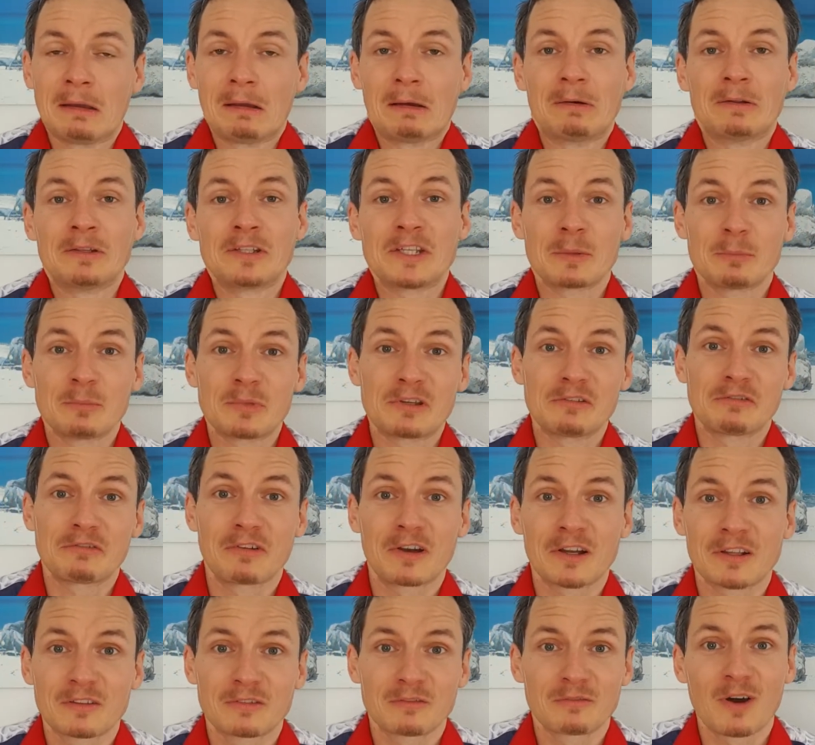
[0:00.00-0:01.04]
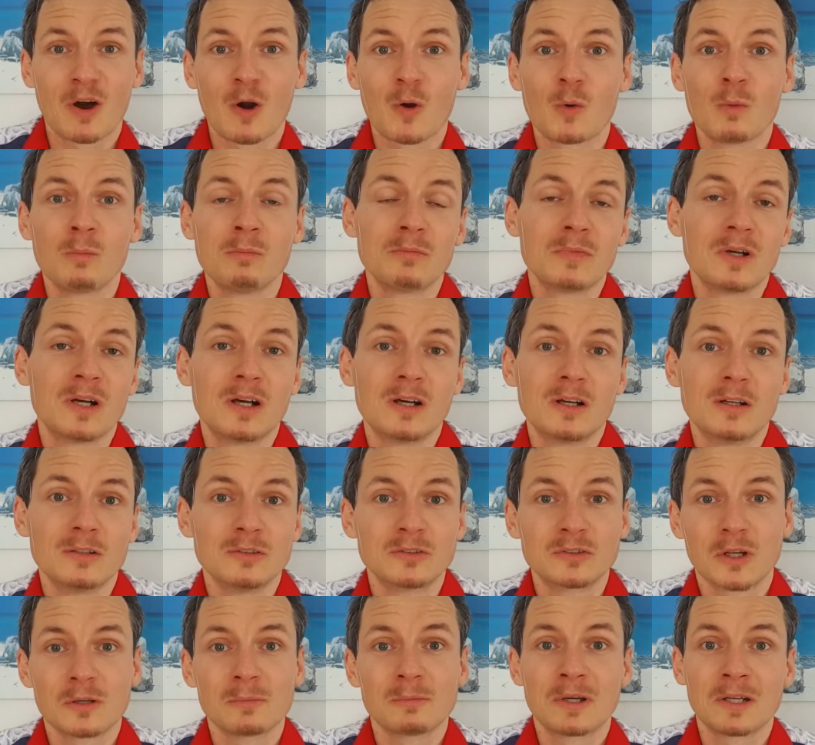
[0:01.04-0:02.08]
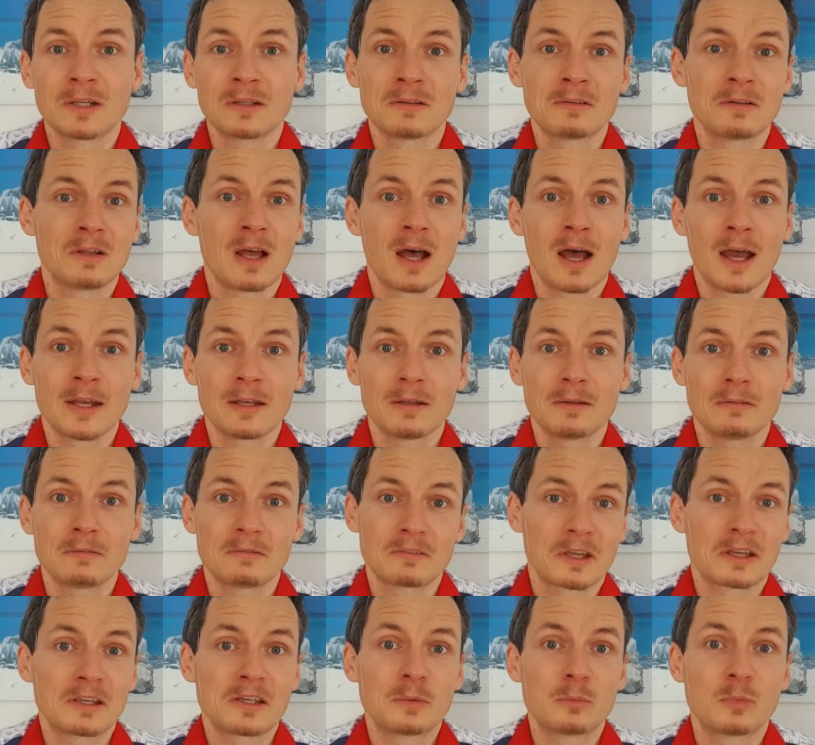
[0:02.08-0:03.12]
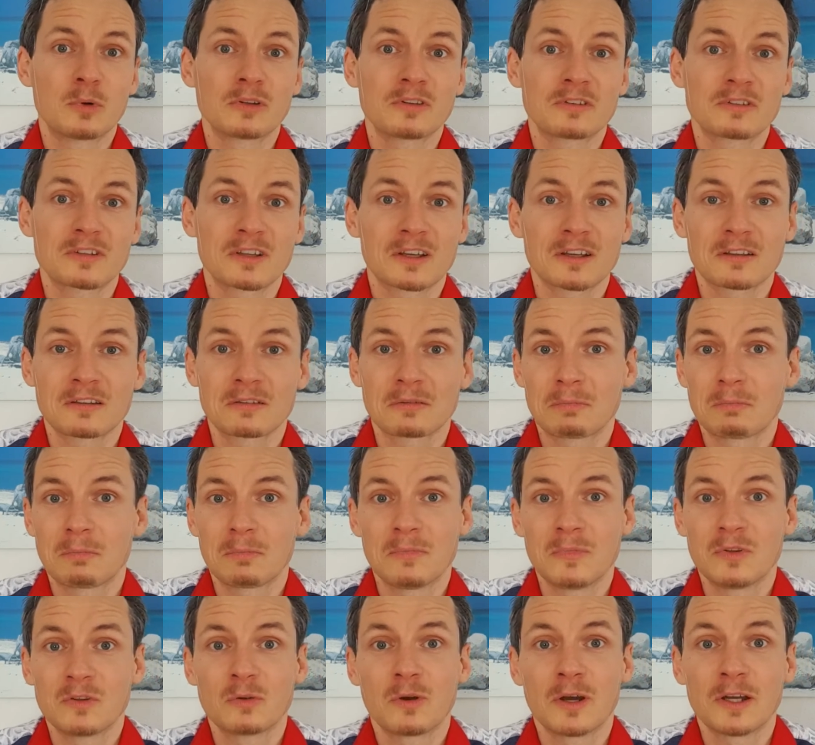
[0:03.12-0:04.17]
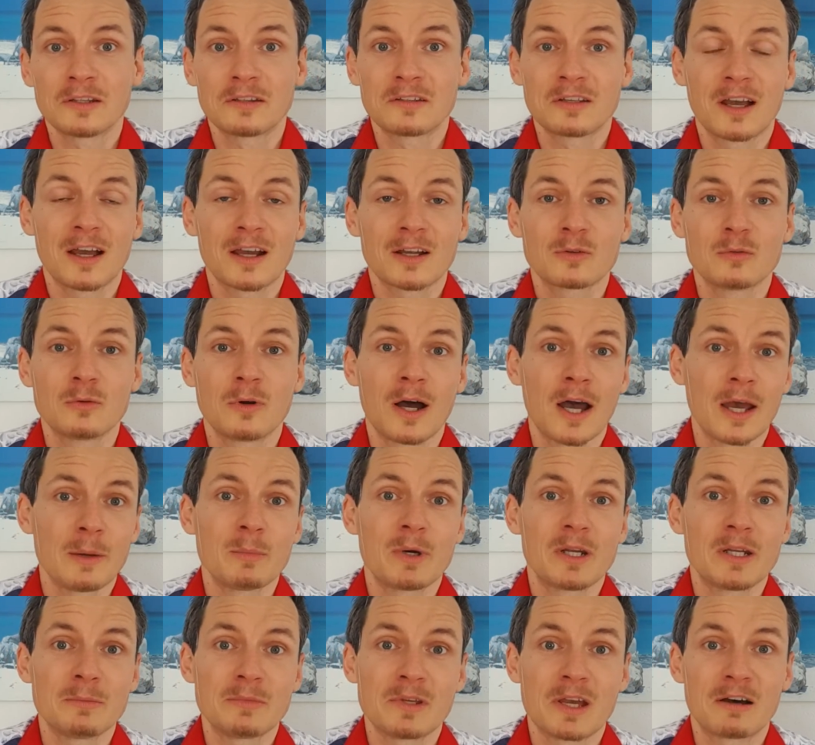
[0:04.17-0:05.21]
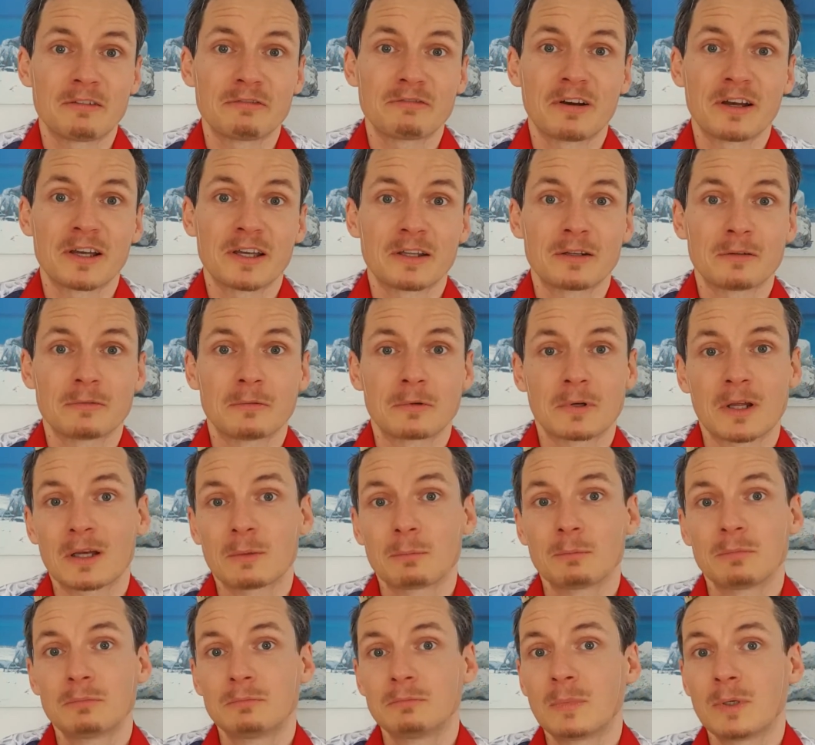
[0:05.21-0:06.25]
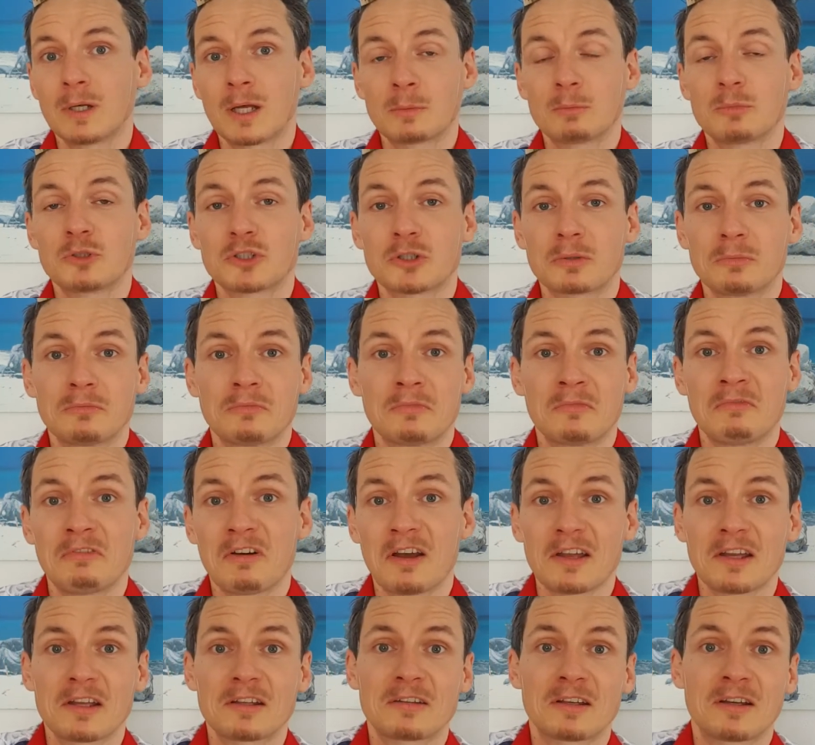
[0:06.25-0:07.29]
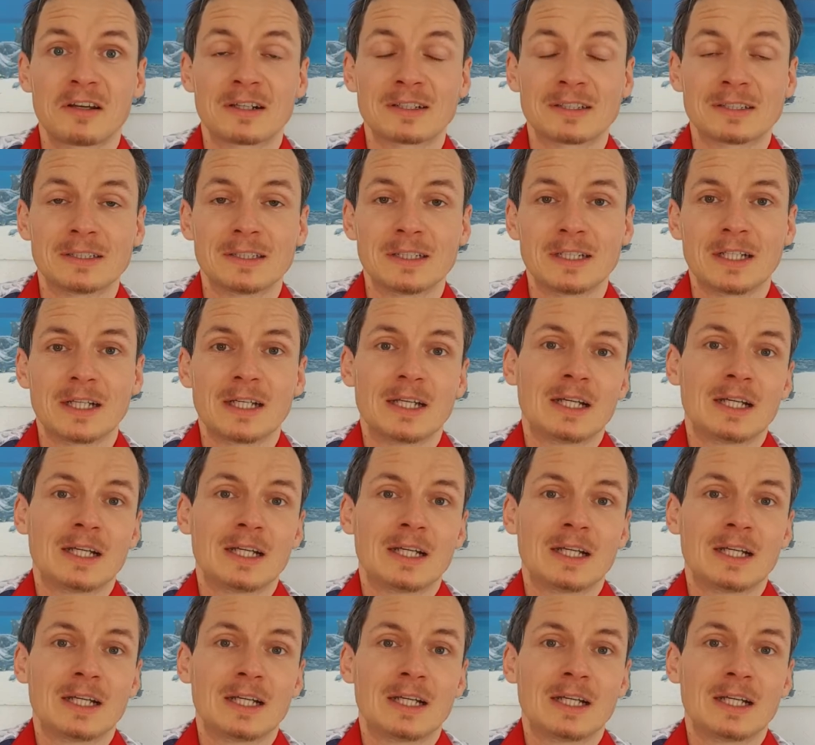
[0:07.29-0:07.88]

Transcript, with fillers: Und ich habe mich gefragt, warum soll man ein, seinen Geburtstag so einen Tag nur einmal im Jahr feiern oder an bestimmten Feiertagen?